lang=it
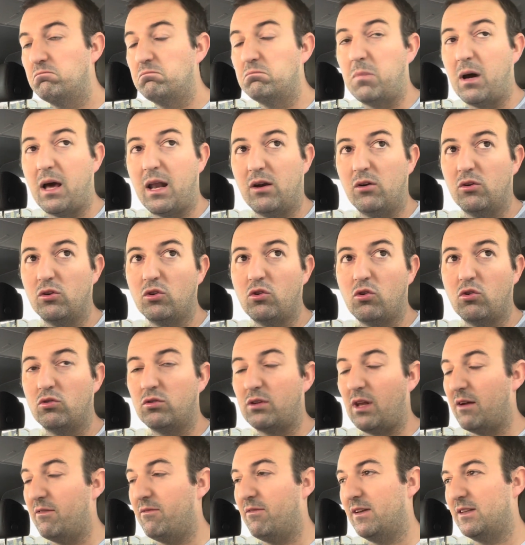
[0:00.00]
parlano di
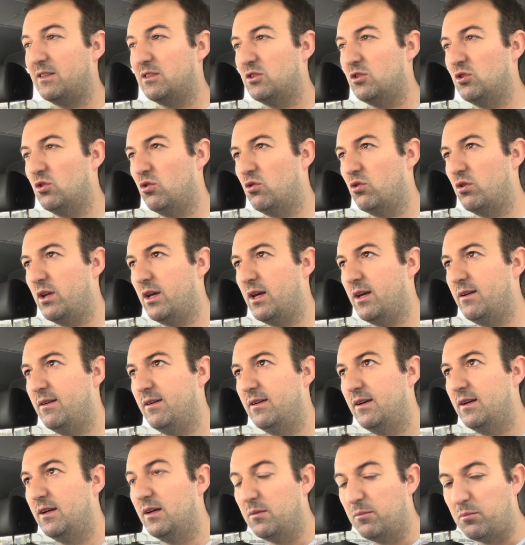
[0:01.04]
contraffazione
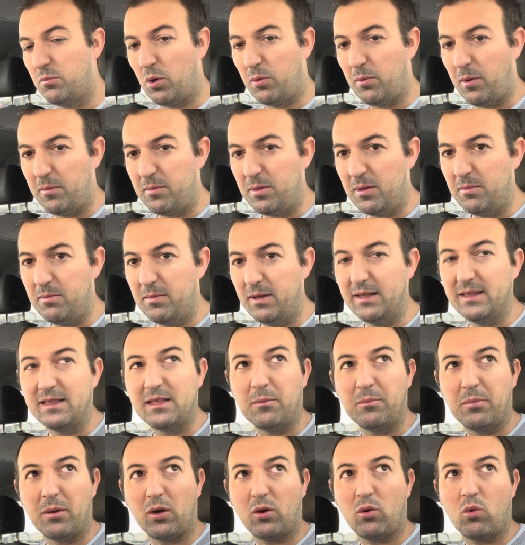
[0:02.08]

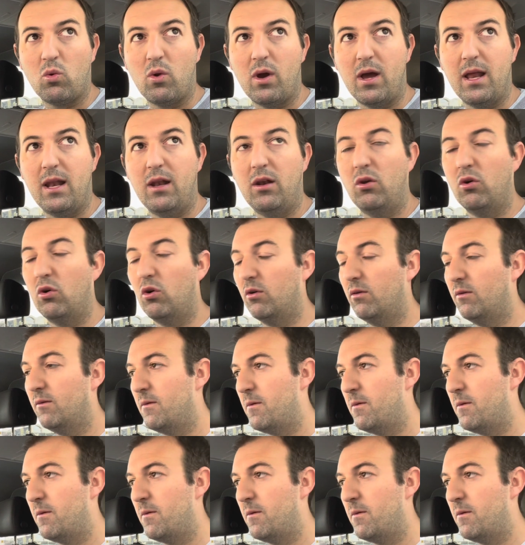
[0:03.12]
probabilmente per quello